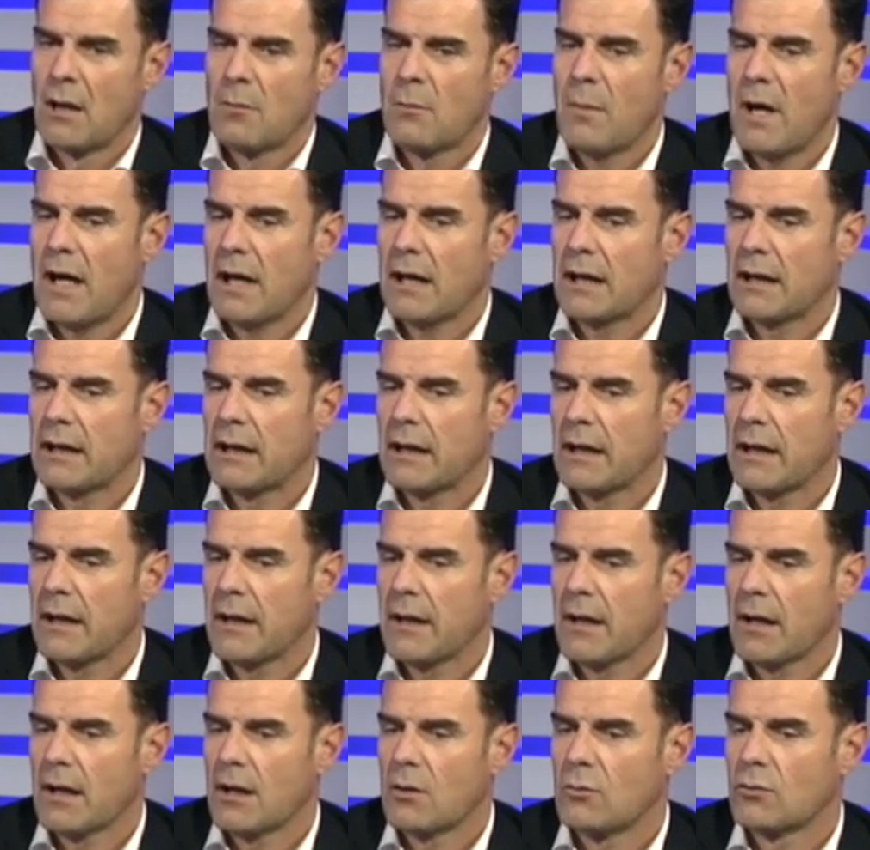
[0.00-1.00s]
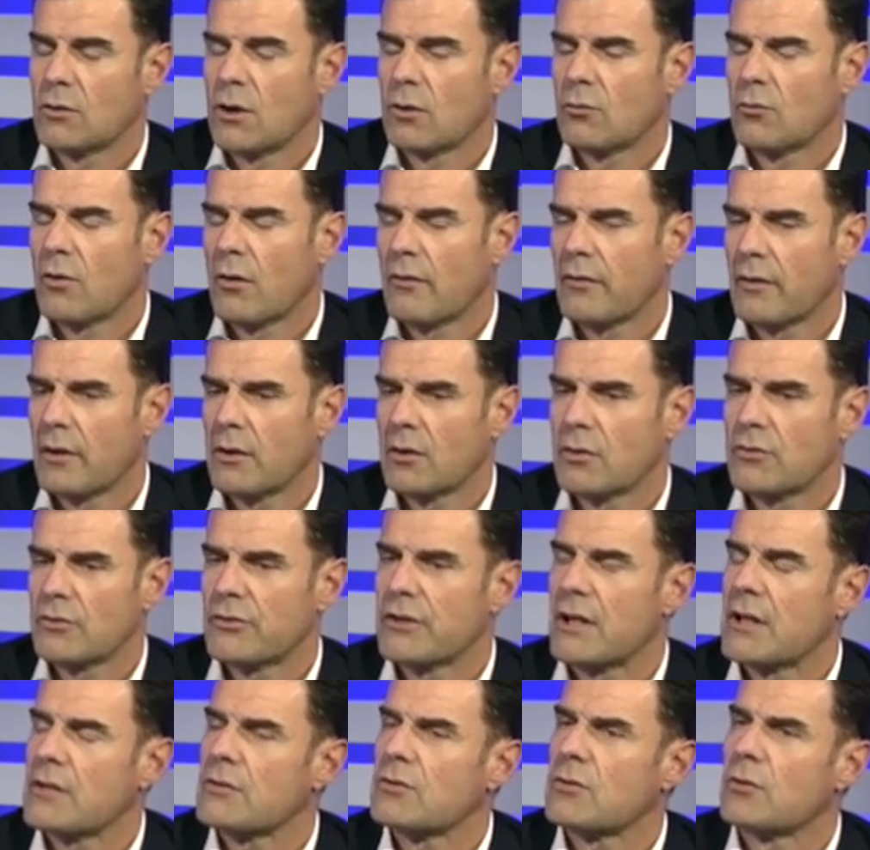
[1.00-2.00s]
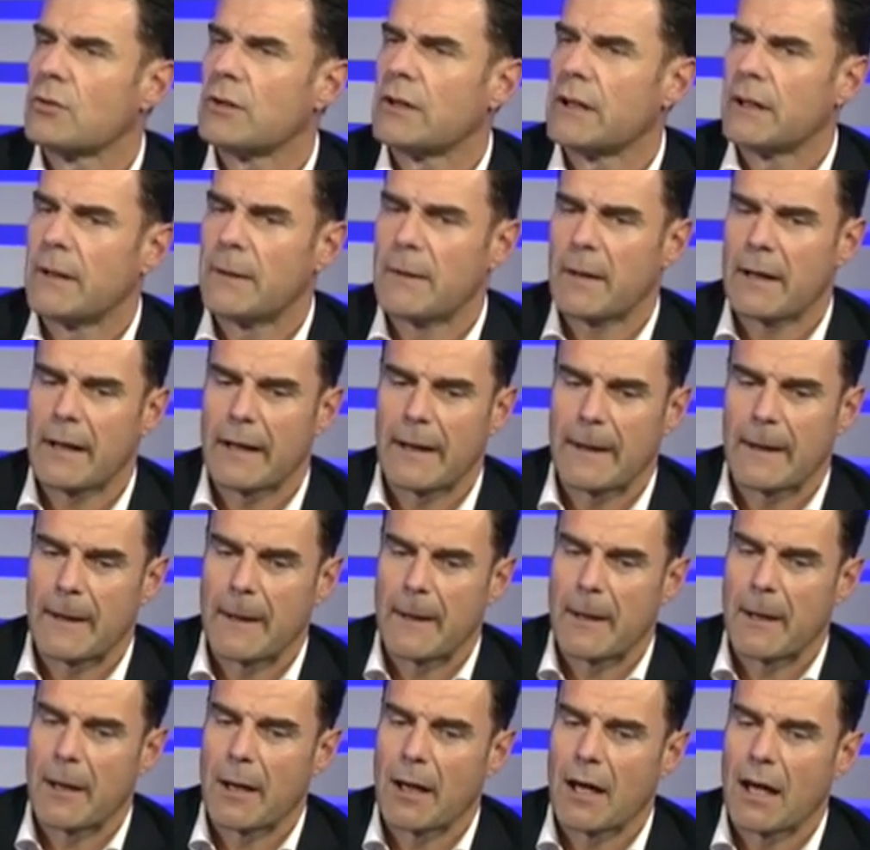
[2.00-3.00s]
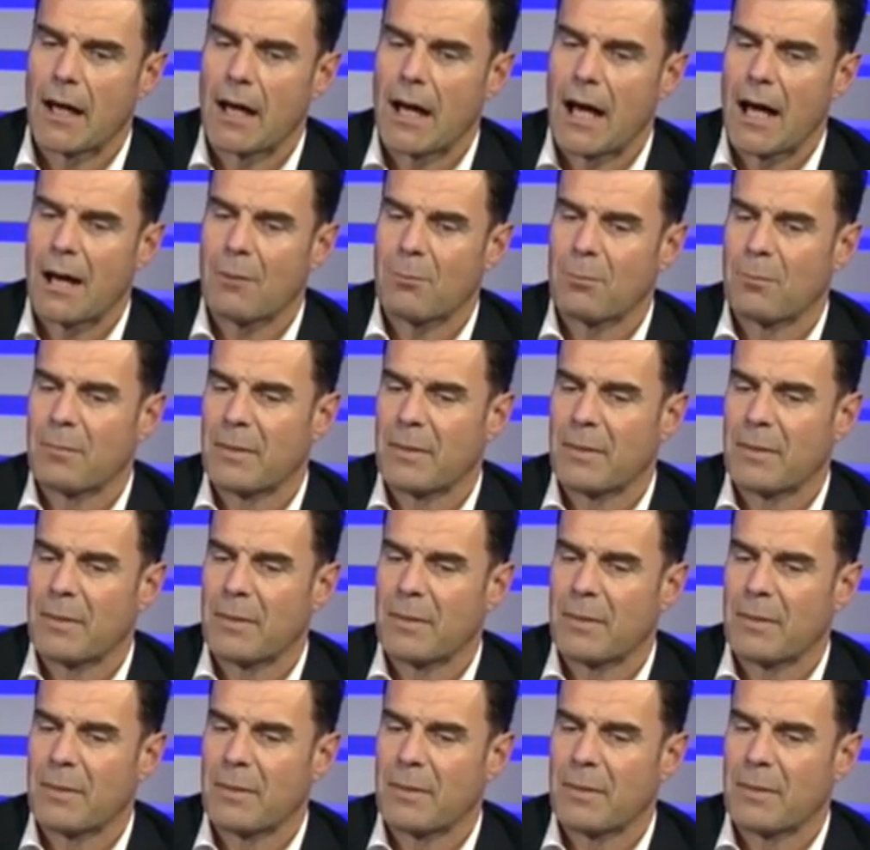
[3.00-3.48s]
ma anche anche eh, un nuovo senso di eh,